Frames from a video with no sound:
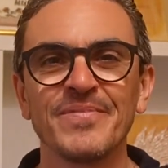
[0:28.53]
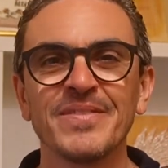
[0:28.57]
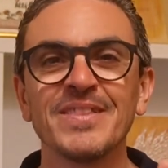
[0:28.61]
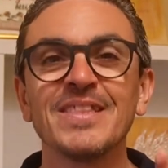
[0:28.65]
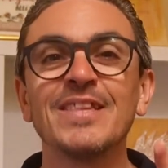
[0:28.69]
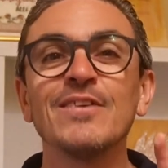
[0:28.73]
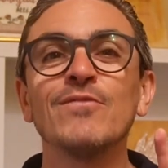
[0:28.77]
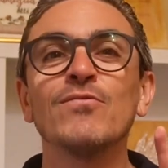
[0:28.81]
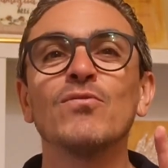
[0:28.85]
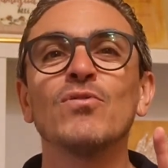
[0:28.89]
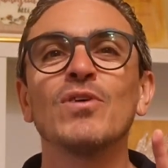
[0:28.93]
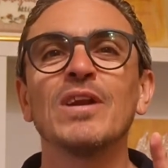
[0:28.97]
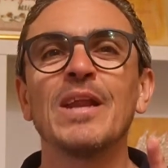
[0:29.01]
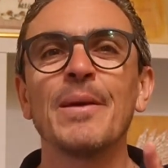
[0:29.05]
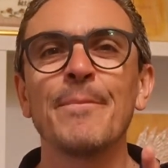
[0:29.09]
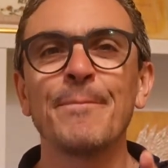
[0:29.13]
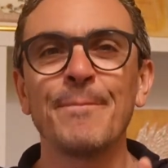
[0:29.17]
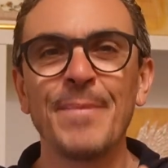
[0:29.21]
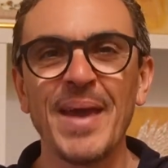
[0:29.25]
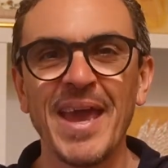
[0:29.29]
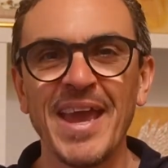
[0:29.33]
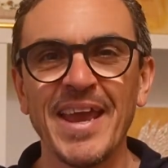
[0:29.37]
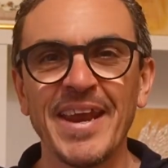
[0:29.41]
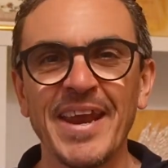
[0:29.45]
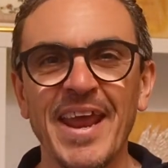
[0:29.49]
ti vuole
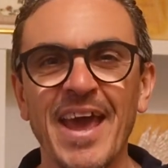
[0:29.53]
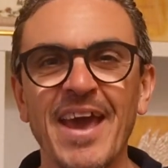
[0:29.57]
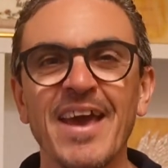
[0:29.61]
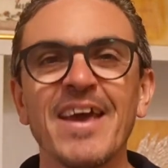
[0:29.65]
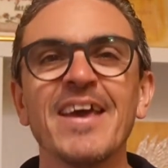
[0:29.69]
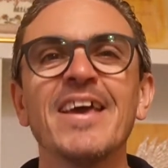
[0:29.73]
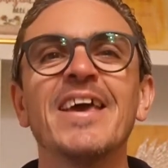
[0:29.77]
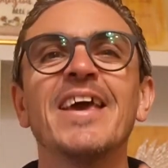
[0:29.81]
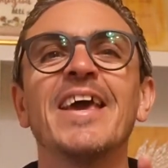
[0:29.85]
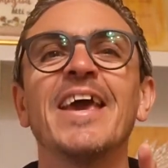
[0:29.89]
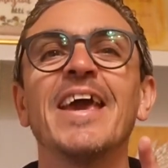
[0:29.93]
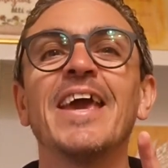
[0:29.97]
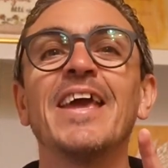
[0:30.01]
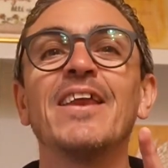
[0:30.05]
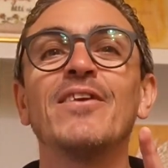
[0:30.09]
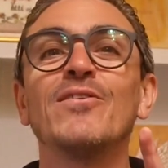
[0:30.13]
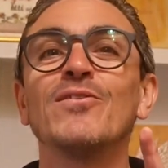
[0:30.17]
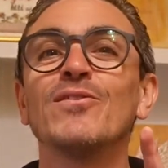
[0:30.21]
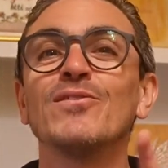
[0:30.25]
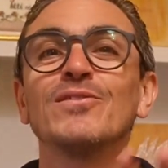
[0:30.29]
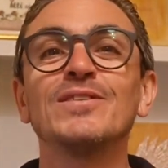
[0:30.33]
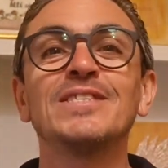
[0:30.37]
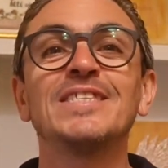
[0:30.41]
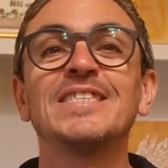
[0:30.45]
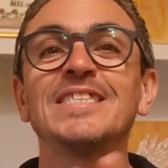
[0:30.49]
bene e
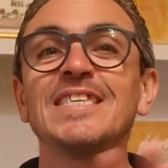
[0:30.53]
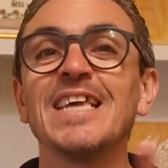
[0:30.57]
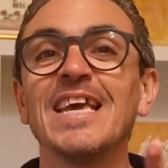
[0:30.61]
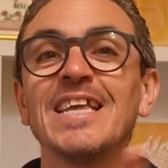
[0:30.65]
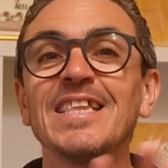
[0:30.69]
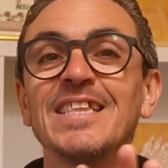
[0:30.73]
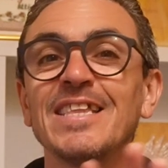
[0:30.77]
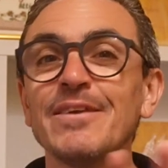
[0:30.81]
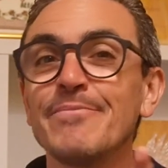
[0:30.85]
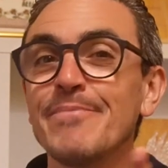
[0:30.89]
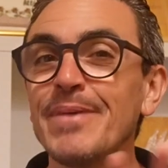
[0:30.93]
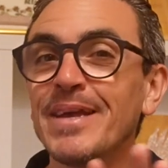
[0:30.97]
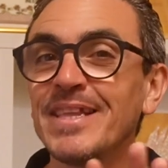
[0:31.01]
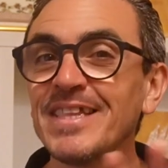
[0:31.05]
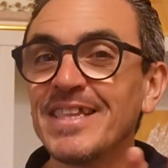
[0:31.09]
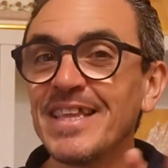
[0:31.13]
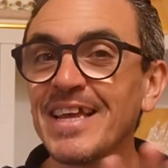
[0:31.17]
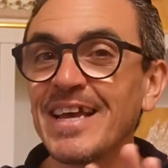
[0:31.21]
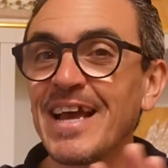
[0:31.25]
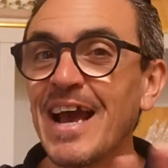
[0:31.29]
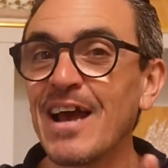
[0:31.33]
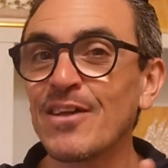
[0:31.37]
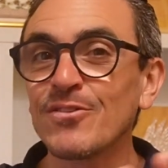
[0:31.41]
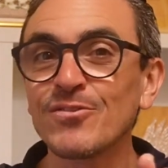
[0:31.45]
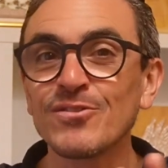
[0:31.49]
non si è
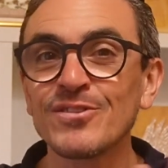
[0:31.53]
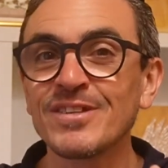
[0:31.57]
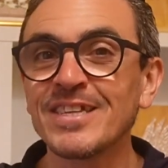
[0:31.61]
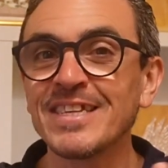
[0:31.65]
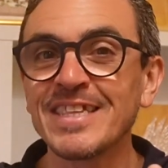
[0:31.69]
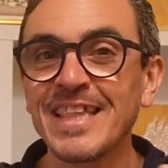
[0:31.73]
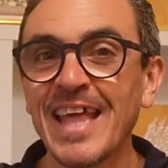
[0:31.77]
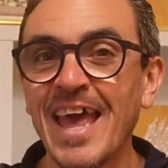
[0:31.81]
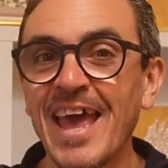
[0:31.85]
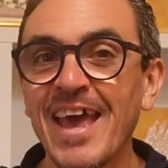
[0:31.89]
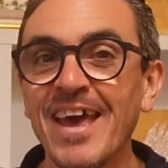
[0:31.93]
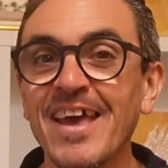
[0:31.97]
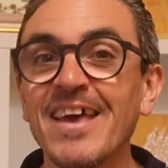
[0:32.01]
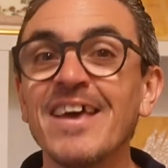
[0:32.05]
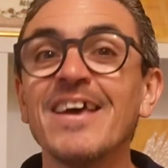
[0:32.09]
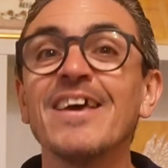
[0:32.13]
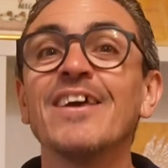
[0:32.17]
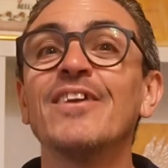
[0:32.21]
dimenticato di te,